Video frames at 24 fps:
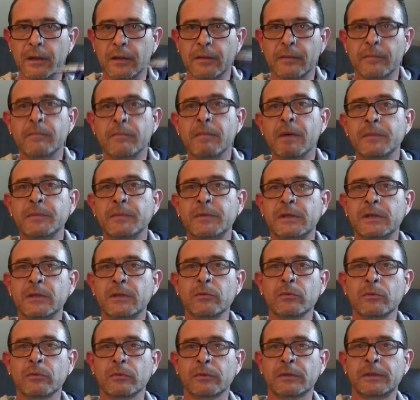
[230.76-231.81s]
Même si
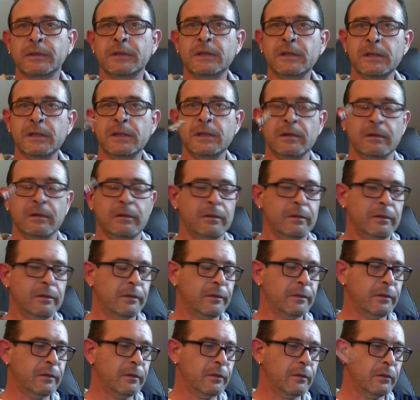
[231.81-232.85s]
nous, on se dit,
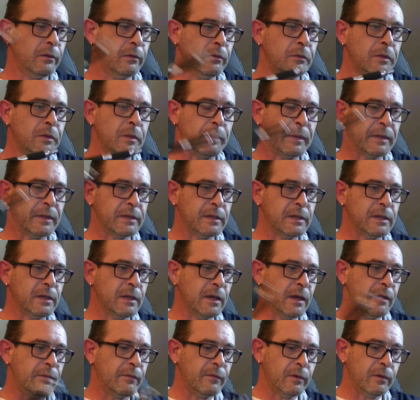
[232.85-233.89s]
euh, on est passé
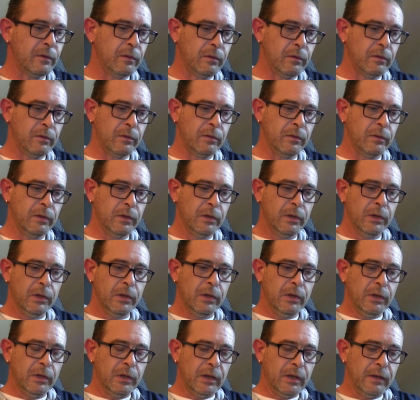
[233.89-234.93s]
avant,
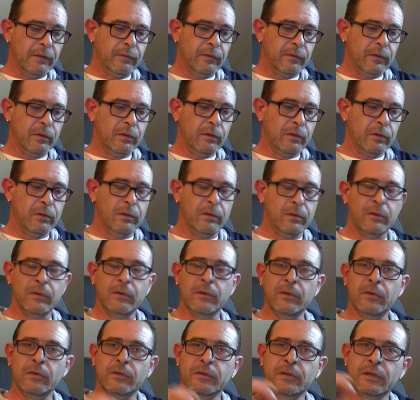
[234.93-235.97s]
euh, avant
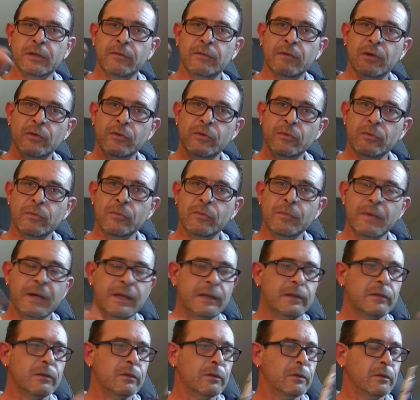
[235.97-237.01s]
euh, ce qu'ils veulent nous
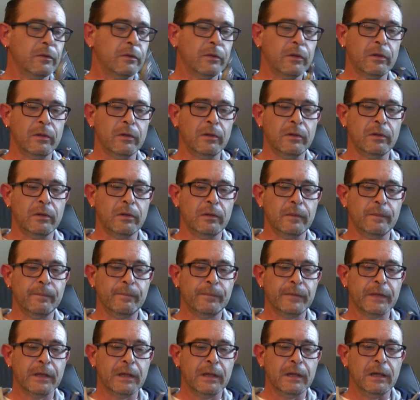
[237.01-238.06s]
mettre dans
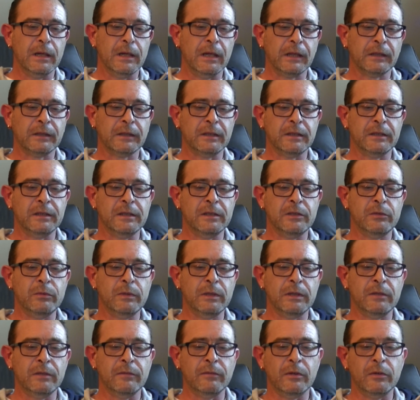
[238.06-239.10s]
l'article
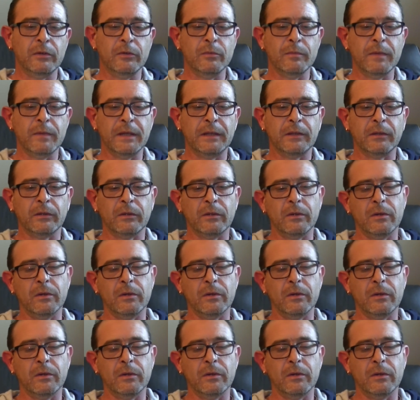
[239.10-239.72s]
18, ils veulent nous mettre